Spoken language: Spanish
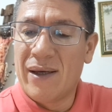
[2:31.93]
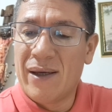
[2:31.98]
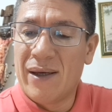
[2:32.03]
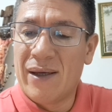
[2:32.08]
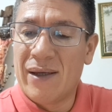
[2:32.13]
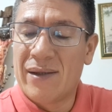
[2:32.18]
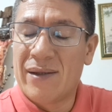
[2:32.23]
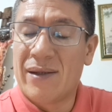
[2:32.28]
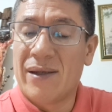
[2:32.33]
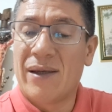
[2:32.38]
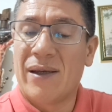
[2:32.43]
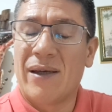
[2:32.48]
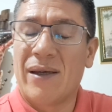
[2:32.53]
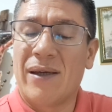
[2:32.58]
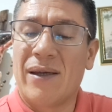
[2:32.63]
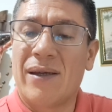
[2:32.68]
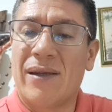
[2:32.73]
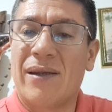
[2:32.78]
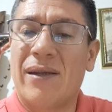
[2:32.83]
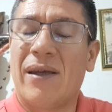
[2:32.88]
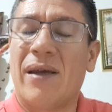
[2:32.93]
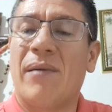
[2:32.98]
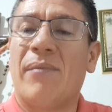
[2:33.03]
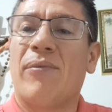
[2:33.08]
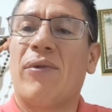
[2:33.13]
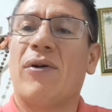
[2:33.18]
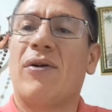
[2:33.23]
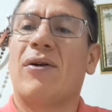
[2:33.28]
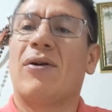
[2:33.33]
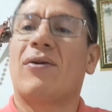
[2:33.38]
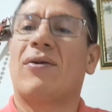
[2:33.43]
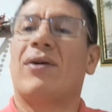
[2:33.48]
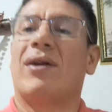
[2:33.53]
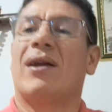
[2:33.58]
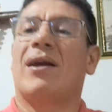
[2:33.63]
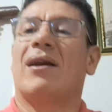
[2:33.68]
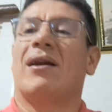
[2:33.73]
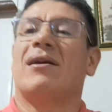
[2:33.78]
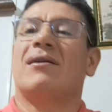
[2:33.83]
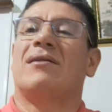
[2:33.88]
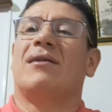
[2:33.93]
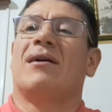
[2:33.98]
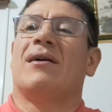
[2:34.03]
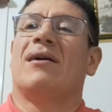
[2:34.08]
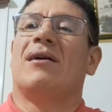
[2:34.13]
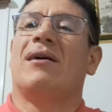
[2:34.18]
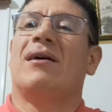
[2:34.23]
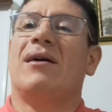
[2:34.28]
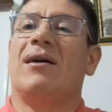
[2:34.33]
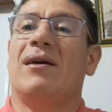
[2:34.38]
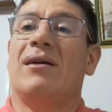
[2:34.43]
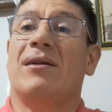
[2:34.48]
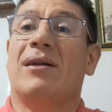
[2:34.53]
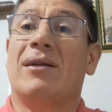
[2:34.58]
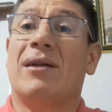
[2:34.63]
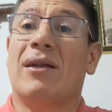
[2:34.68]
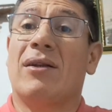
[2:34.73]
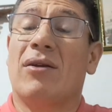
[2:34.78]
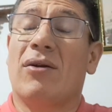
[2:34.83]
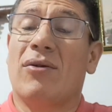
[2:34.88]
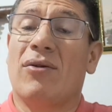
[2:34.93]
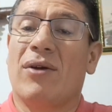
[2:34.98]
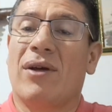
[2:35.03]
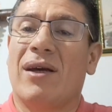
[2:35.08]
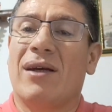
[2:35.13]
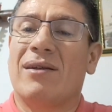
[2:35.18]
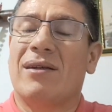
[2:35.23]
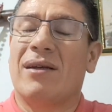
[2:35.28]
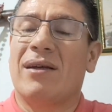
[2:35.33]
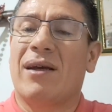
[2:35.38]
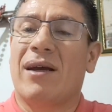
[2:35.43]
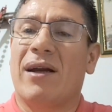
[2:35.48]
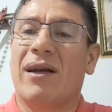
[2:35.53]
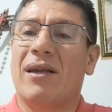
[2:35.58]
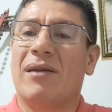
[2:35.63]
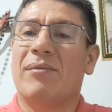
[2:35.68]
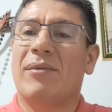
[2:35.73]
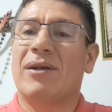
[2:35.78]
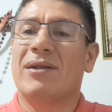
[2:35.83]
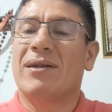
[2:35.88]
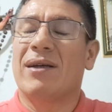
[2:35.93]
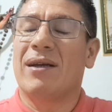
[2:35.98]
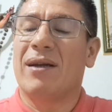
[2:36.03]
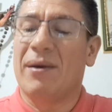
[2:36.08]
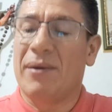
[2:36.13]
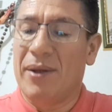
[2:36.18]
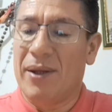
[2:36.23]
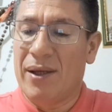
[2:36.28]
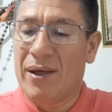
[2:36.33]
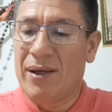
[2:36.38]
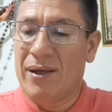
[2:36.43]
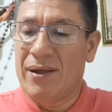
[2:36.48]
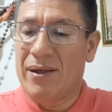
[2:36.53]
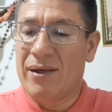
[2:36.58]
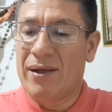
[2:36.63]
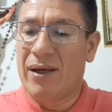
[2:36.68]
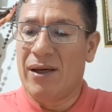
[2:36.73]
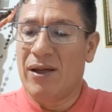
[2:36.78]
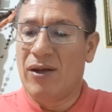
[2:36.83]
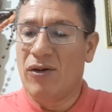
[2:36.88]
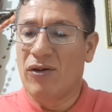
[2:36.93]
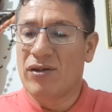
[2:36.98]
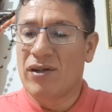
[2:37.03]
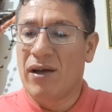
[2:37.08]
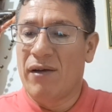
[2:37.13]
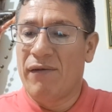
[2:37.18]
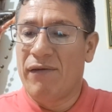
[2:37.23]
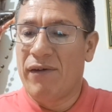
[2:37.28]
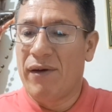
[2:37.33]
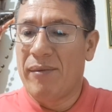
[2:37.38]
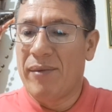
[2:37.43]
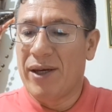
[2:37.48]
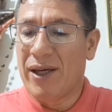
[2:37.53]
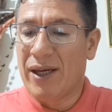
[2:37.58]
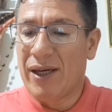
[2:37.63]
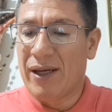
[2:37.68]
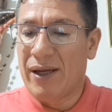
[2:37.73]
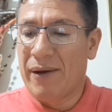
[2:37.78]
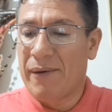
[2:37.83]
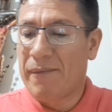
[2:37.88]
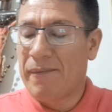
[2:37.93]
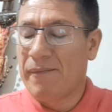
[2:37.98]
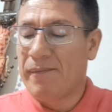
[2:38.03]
este tiempo a lo largo de la iglesia, de tantas riquezas y carismas en la vida religiosa femenina.